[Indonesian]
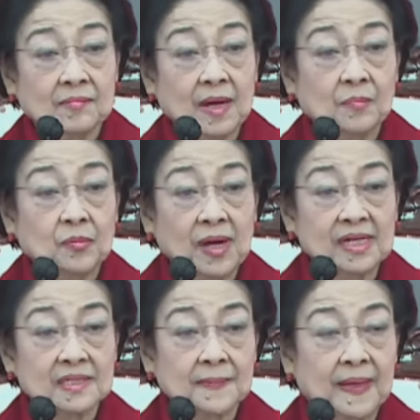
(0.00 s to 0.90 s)
Mbak
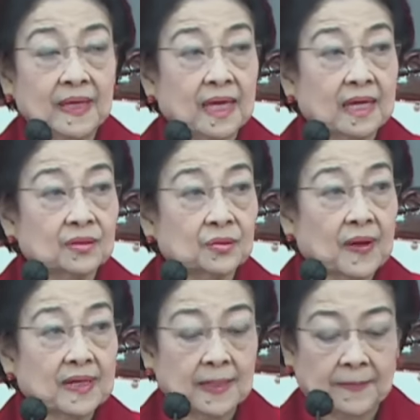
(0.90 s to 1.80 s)
Puan sebagai
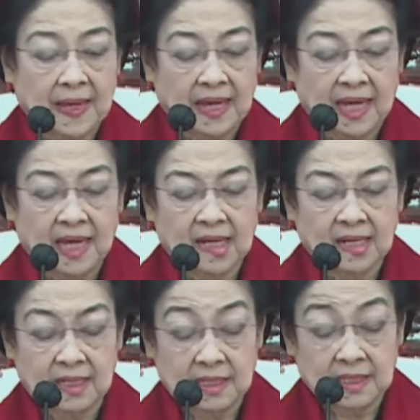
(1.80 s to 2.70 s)
Ketua DPR,